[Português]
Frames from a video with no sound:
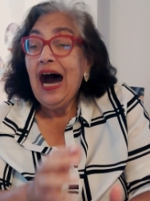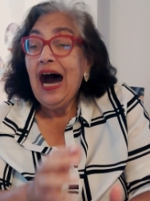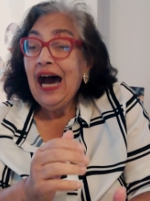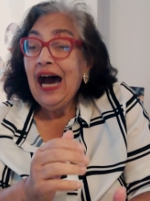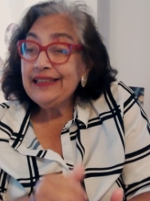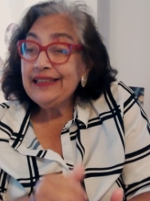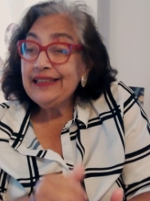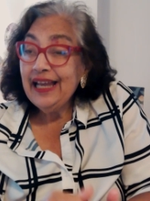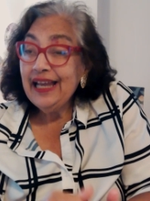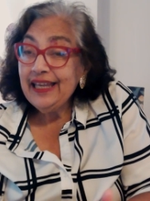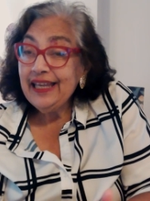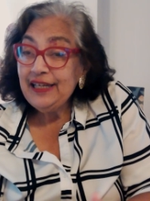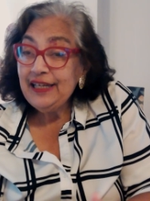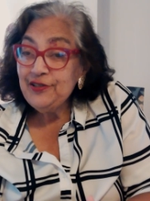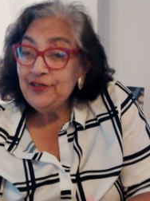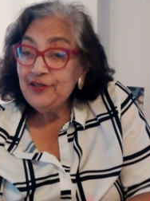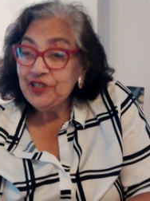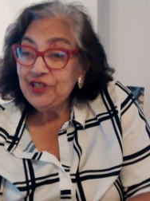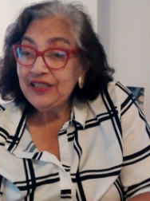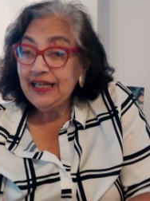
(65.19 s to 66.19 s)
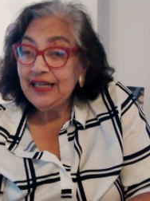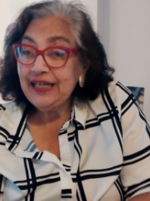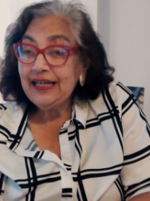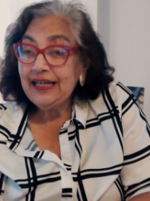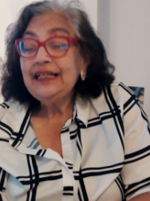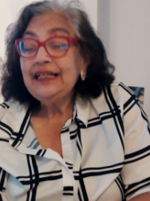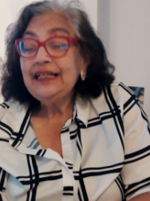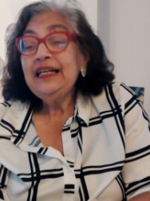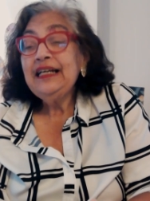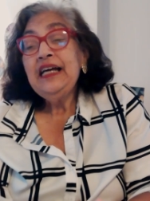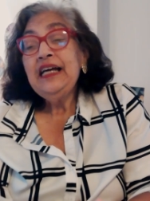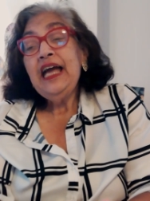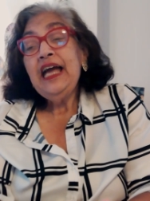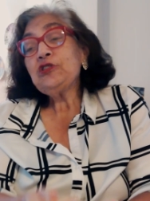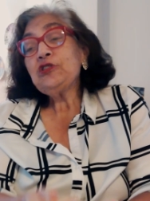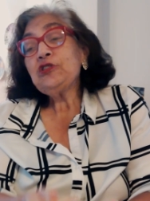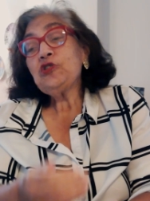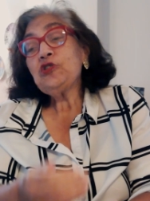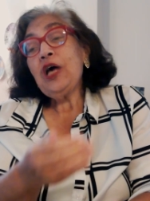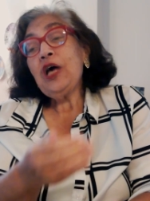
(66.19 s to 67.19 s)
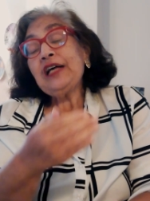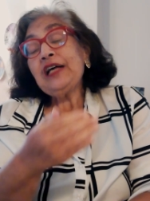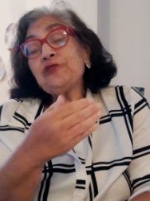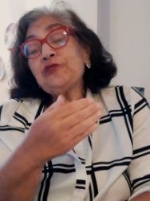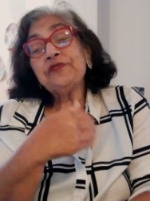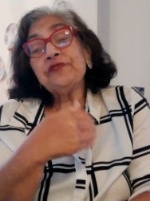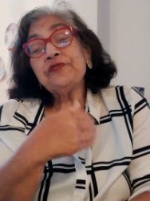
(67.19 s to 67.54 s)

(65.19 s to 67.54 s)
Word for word: Há até quem diga: as